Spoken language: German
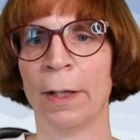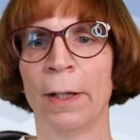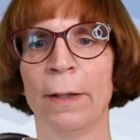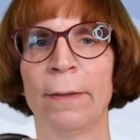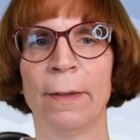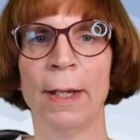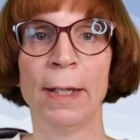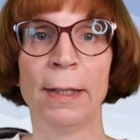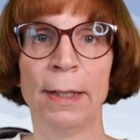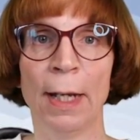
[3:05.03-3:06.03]
Ich sehe
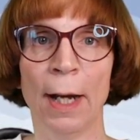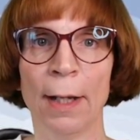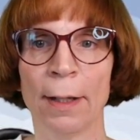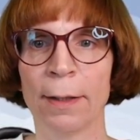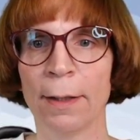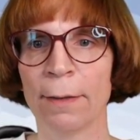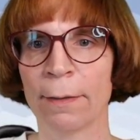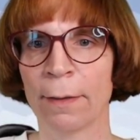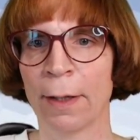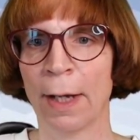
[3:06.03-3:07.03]
hier
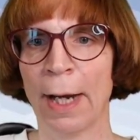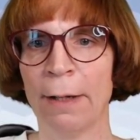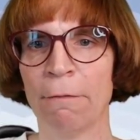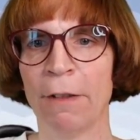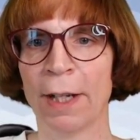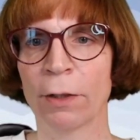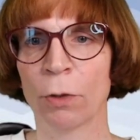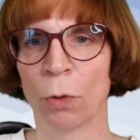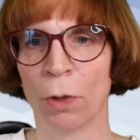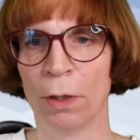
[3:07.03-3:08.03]
allerdings einen Wert
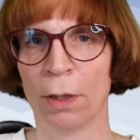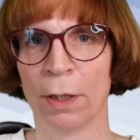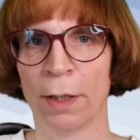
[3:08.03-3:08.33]
0.